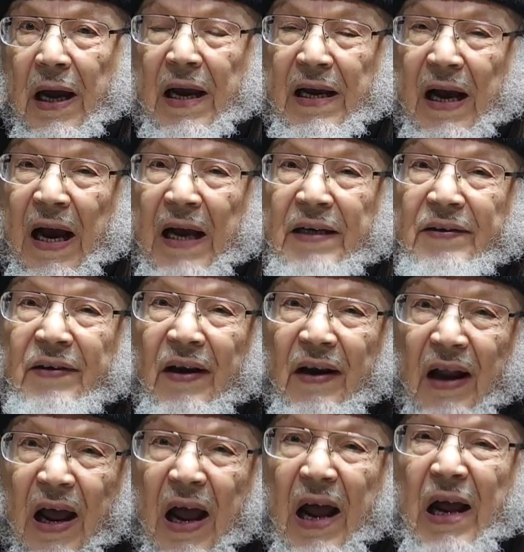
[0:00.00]
أي
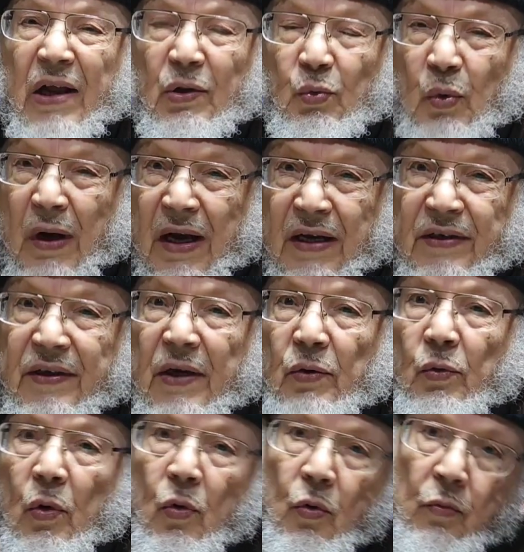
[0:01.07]
حسرات وأحزان
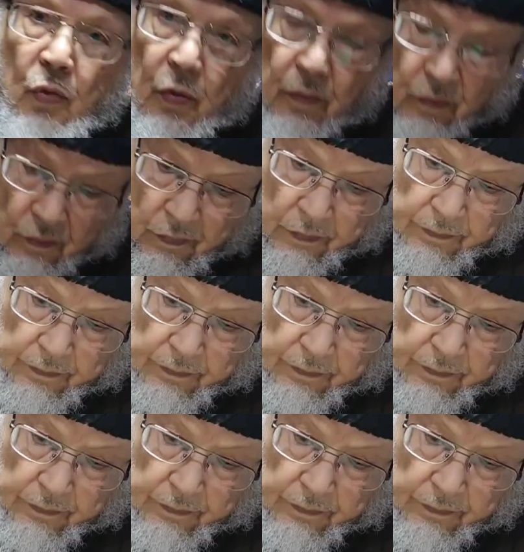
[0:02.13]
وهموم